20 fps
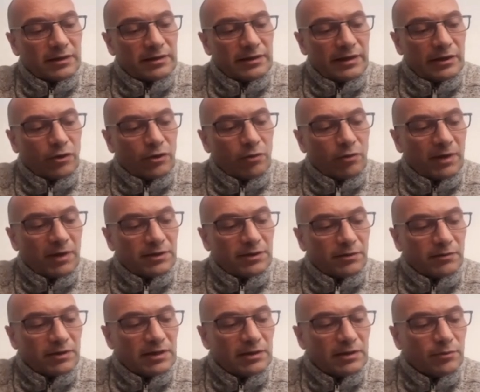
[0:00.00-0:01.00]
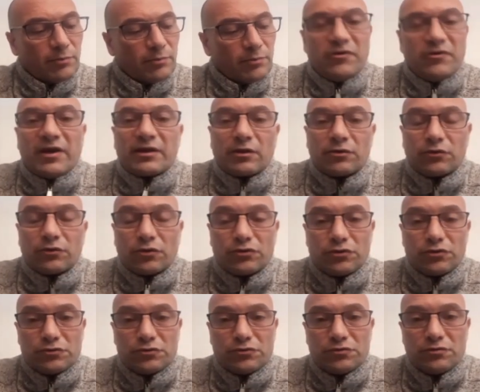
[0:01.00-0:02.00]
des combattants qui ne pouvaient être
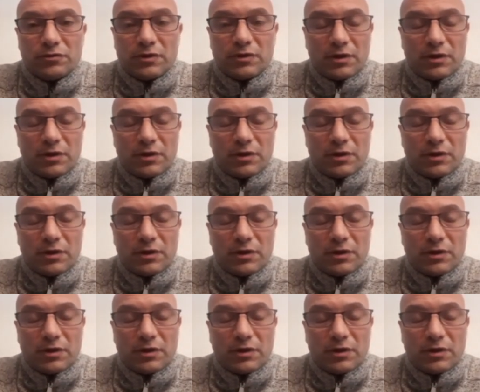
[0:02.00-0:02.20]
entretenus.